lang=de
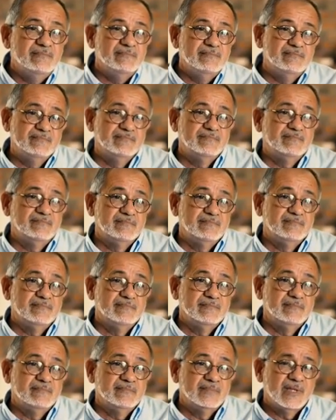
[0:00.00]
Und er war
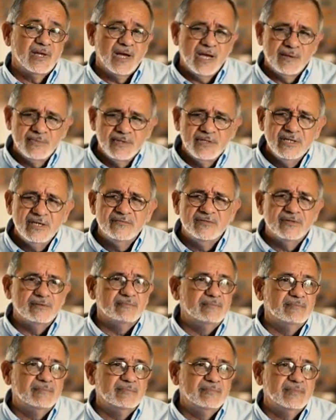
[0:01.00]
Priester
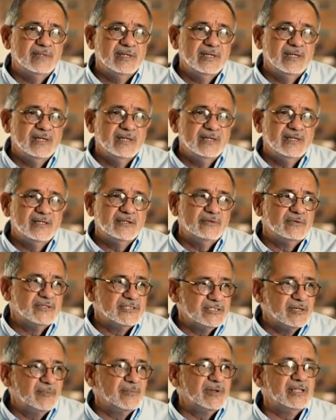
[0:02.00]
und
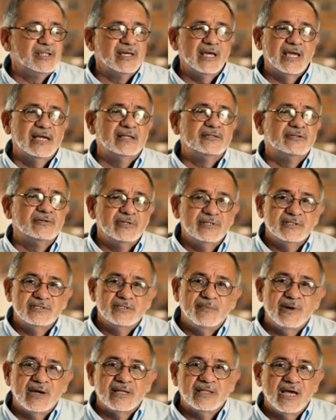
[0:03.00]
Professor, er war Arzt
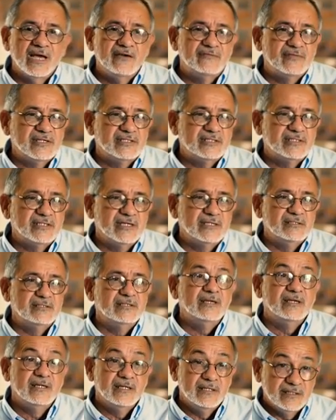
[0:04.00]
und er war
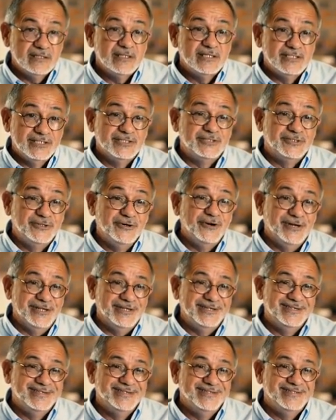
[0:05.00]
Psychologe.
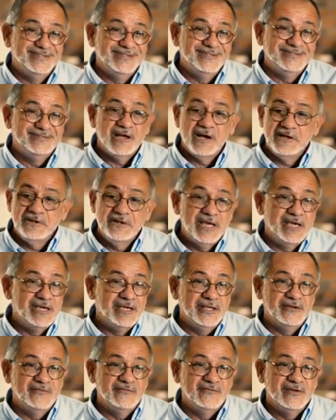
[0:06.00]
Er war
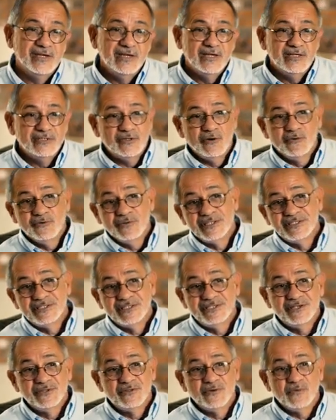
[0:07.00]
jemand, der gebildet war